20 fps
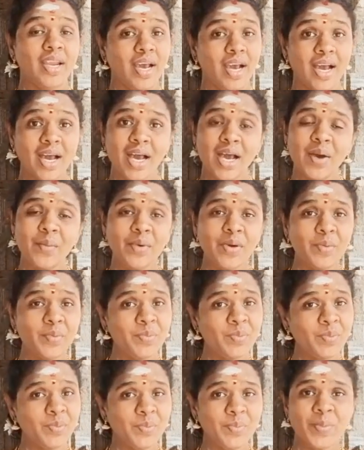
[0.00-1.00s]

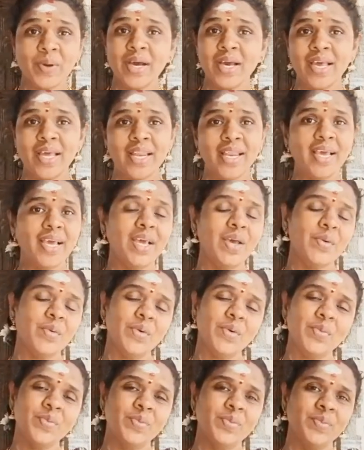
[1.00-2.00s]
நாமம்
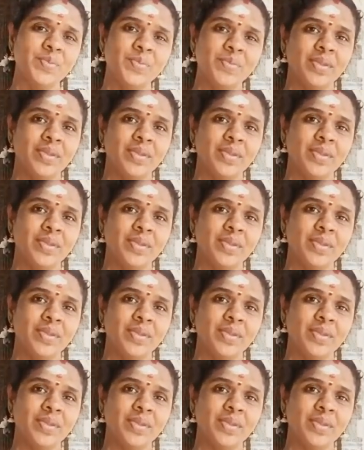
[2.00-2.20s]
பலவும்